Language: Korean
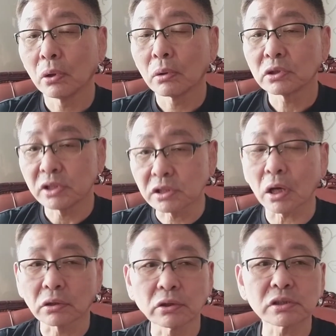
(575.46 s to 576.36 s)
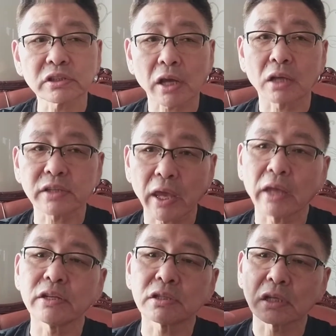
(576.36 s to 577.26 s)
진짜 그것이 제가
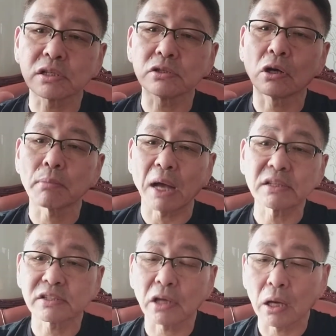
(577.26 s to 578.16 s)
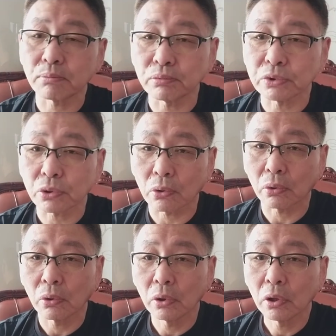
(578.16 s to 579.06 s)
제일 이제 신경을 많이 써야 할
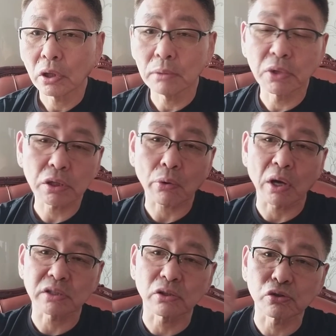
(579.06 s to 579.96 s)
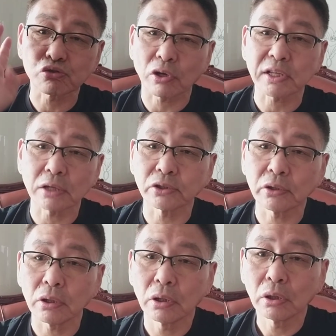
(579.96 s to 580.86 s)
부분이고 이번에 이제 곽기성 선수가
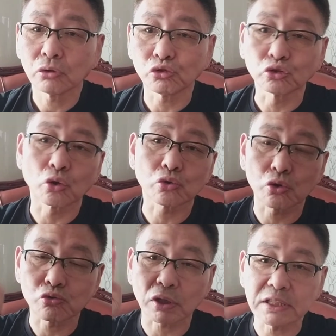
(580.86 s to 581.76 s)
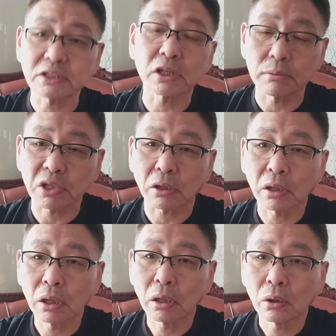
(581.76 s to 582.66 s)
4전, 윤동로 선수가 7전입니다.
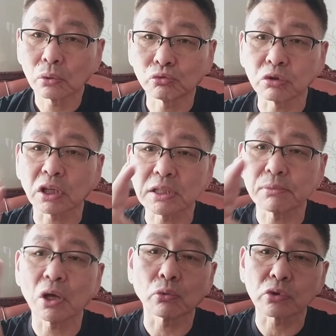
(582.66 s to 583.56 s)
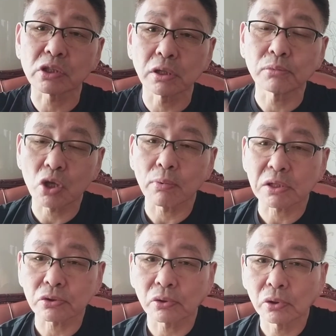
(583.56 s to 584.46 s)
둘 다 10라운드를 처음
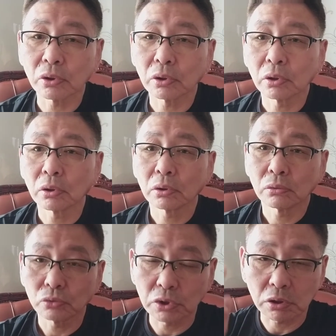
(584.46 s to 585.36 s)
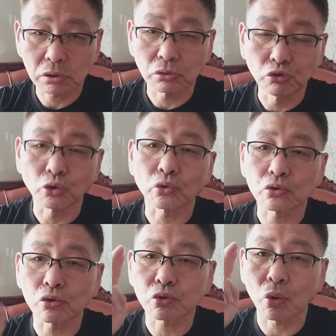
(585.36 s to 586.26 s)
뛰어봤죠. 우리 저 윤동로
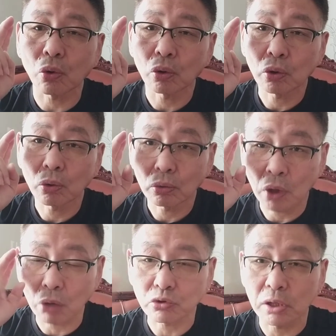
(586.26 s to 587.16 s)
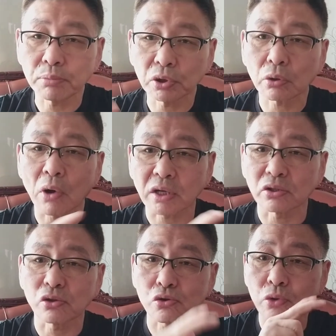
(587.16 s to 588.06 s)
선수도 한국 챔피언,
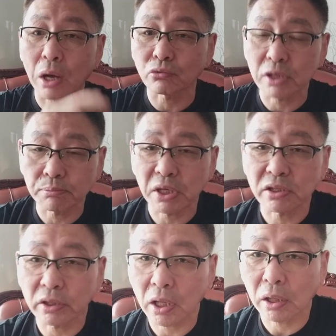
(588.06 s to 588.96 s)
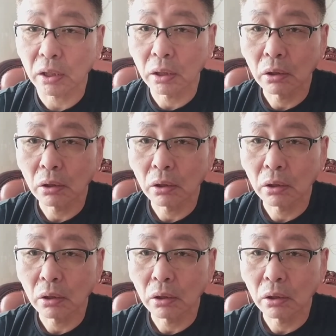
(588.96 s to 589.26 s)
곽기성 선수도 한국 챔피언인데